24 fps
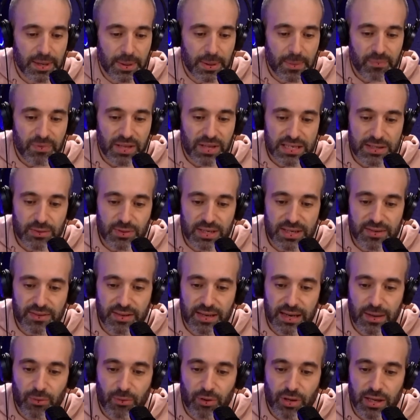Mm. Y es una
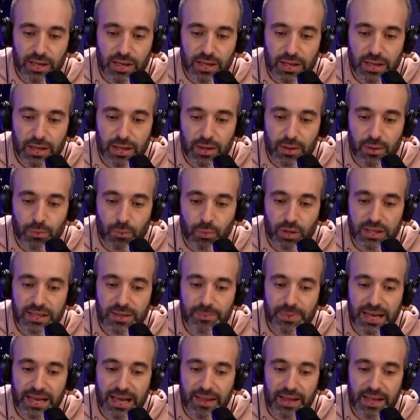escena muy, muy
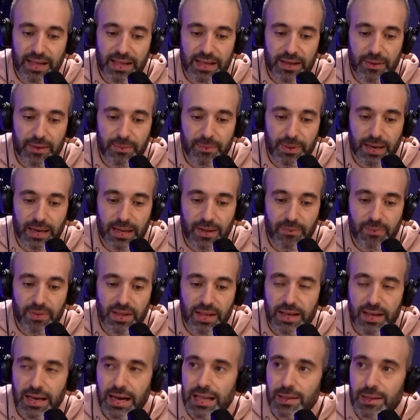típica de, allí, de
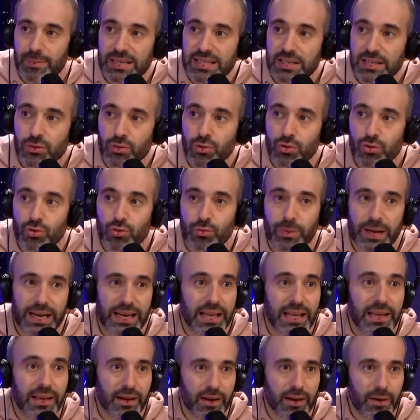Japón. Además, es un
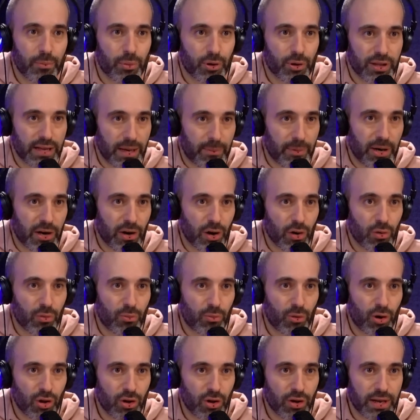souvenir, por llamarlo de algún
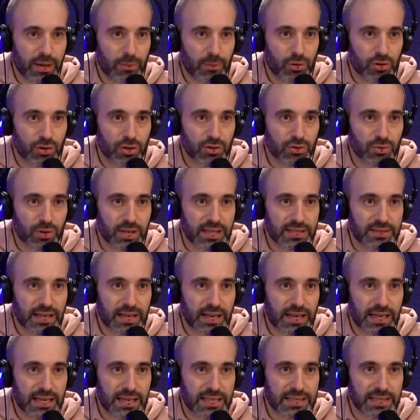modo, que muchos
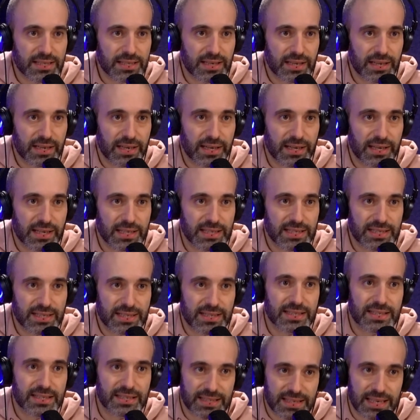turistas. se eh, traen el ah,
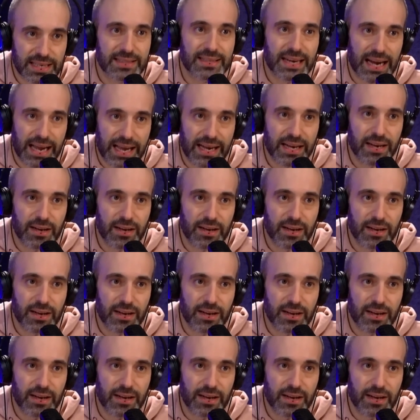paraguas. Se traen.